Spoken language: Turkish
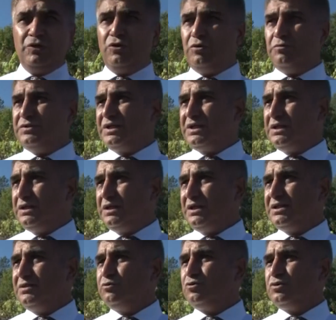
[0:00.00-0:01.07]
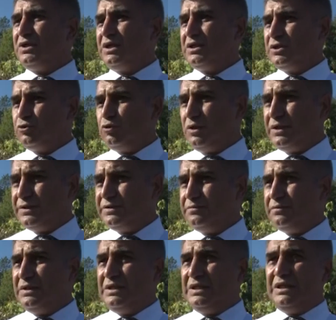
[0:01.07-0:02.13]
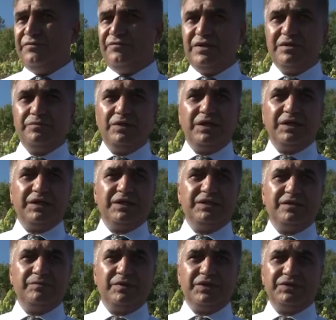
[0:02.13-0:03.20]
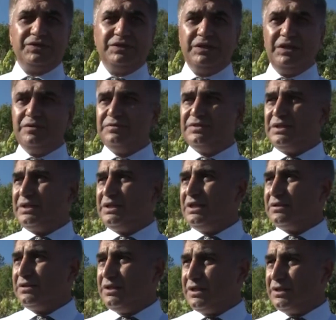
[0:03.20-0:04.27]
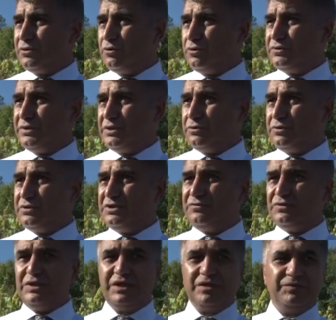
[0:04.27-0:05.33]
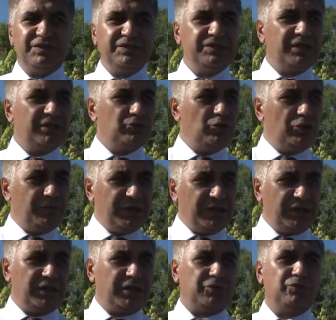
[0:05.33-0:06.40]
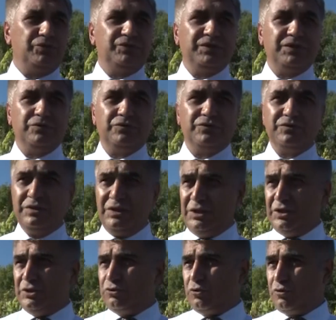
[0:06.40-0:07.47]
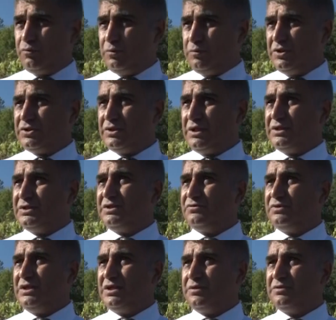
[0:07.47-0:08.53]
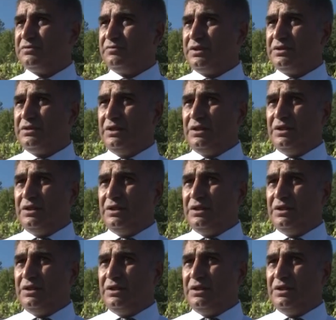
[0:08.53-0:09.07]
Önümüzdeki yıllarda bunu daha da çoğaltıp verimli hale getirmek için elimizden gelen gayreti gösteriyoruz. Çiftçilerimizin yanında olmaya gayret gösteriyoruz. Çok başarılı çiftçilerimiz var.